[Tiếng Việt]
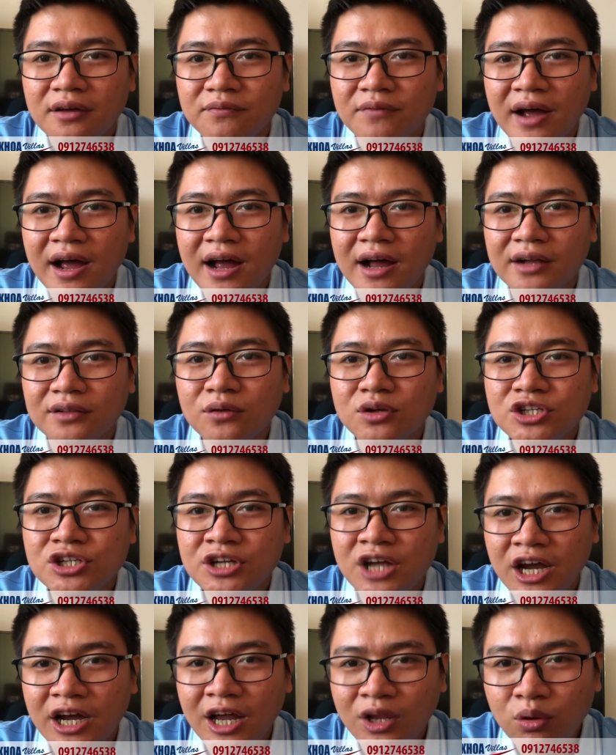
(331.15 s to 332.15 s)
Và tôi
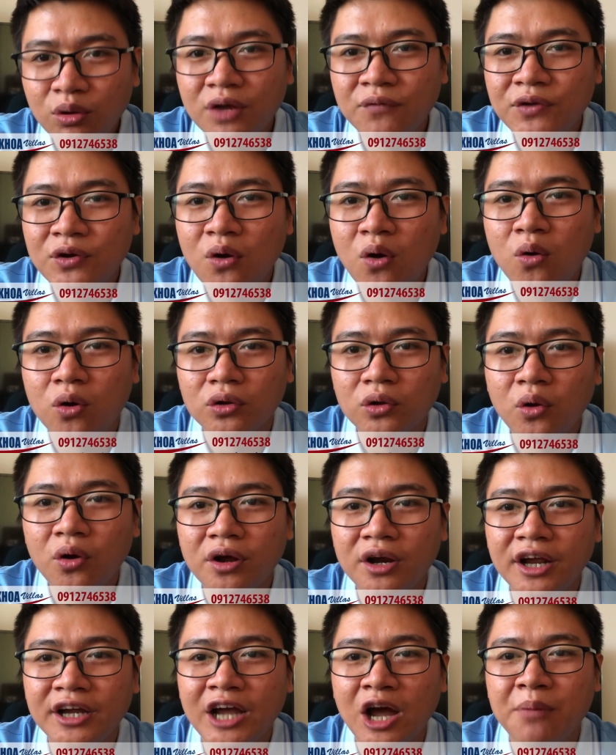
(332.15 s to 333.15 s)
xin hết kết thúc cái video của
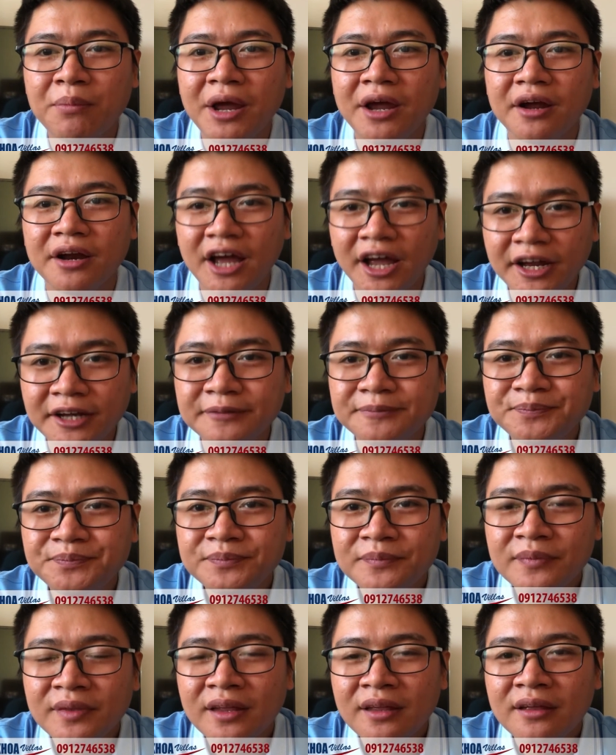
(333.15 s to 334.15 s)
tôi ở đây ngày hôm nay ở đây.
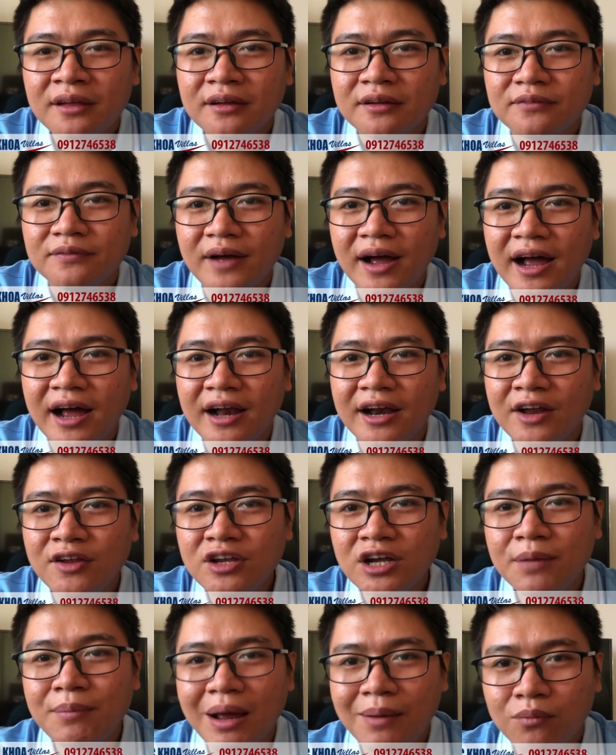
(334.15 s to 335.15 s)
Và nếu
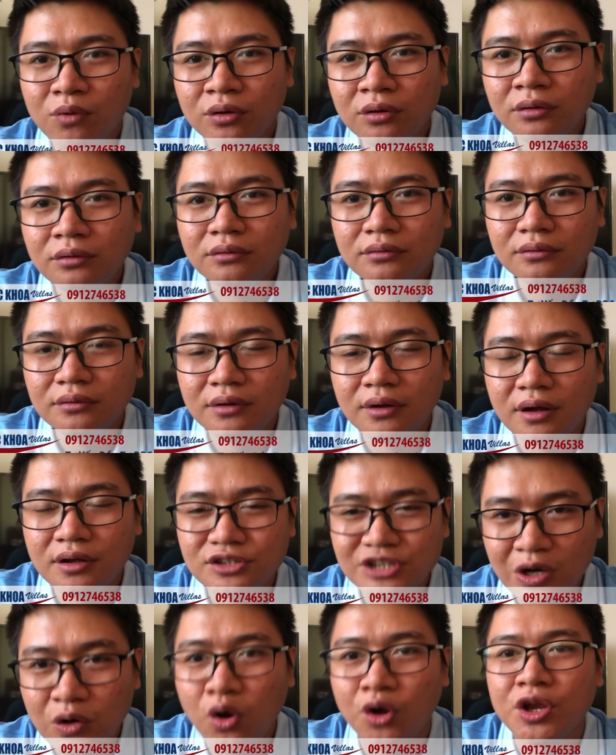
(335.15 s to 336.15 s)
như các bạn muốn ờ,
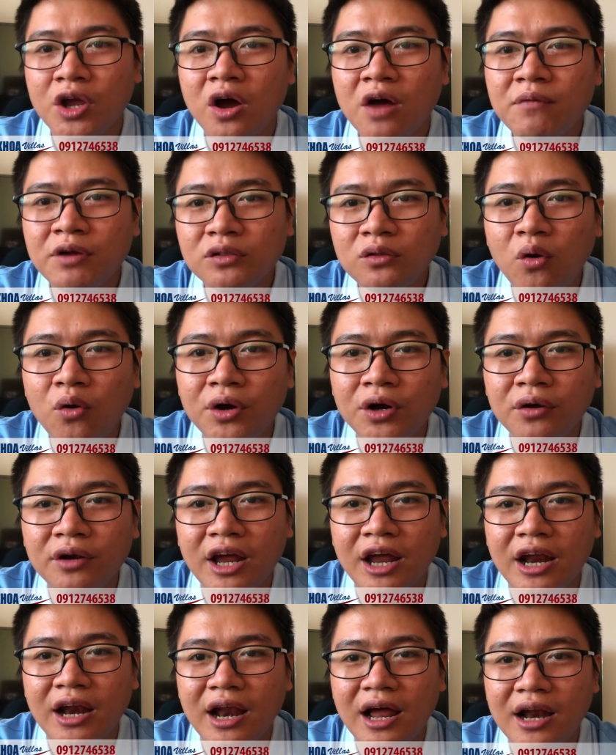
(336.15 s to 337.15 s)
trao đổi nhiều hơn với tôi thì có
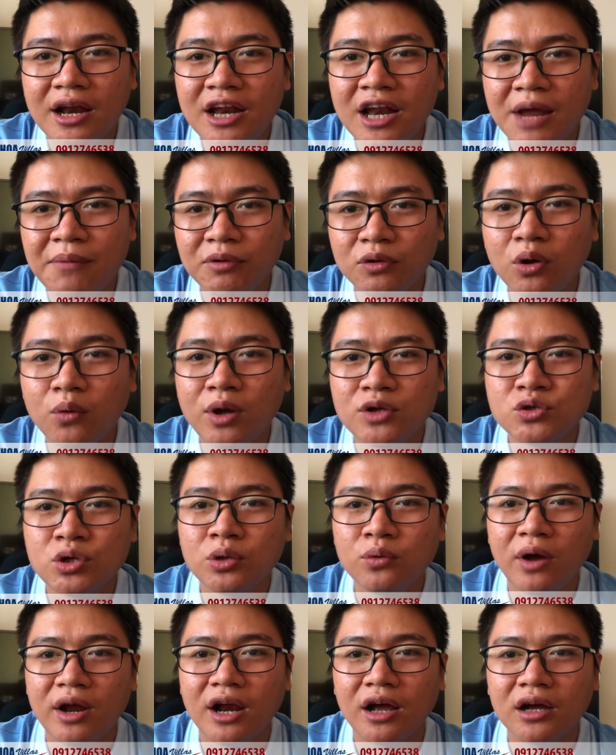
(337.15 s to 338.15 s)
thể là liên hệ với tôi qua số
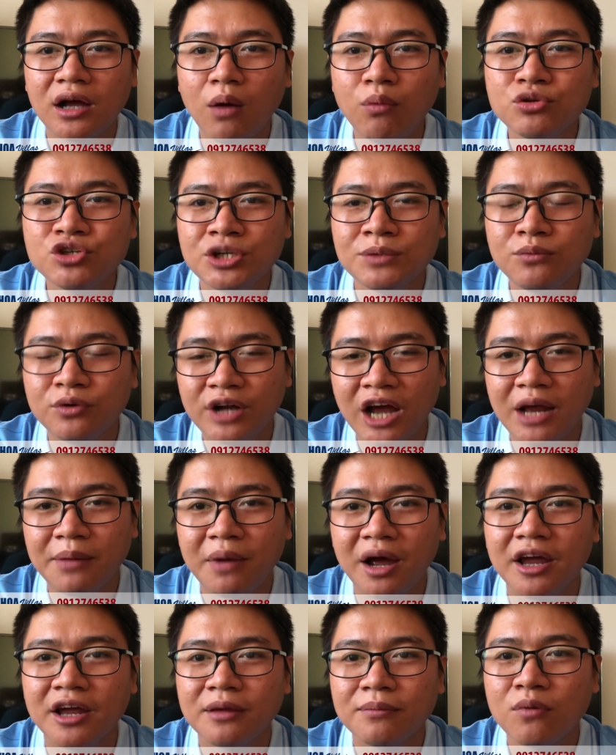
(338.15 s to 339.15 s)
điện thoại là
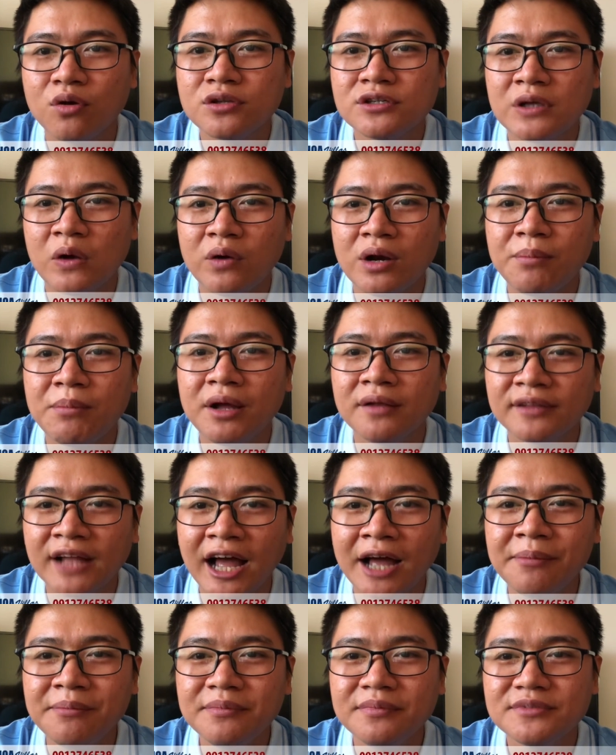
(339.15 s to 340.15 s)

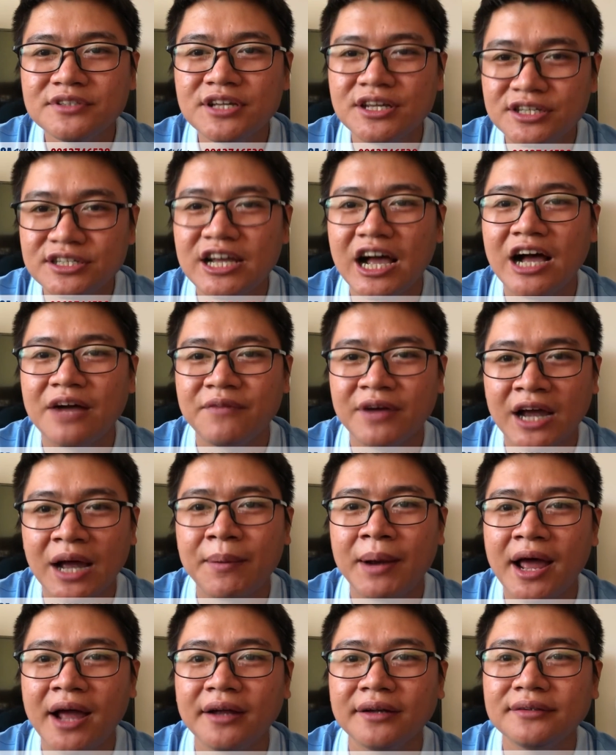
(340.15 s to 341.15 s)
0912746538. Xin chào và hẹn
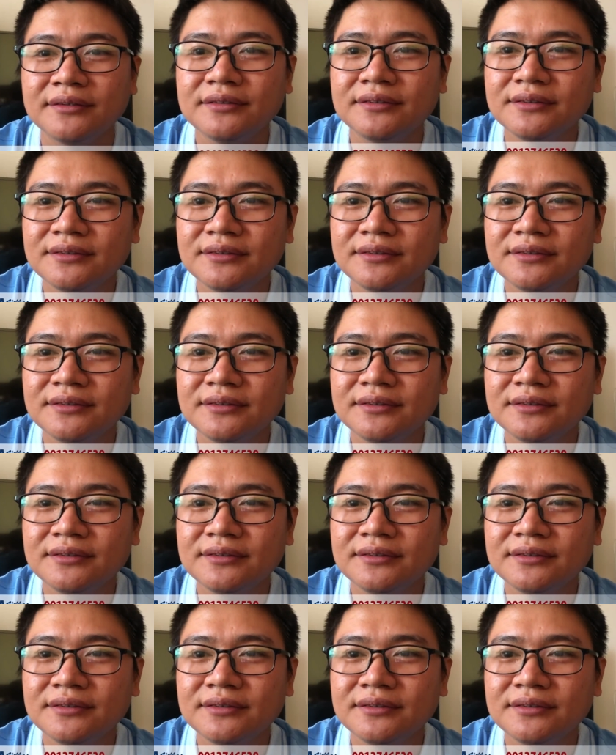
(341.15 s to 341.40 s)
gặp lại.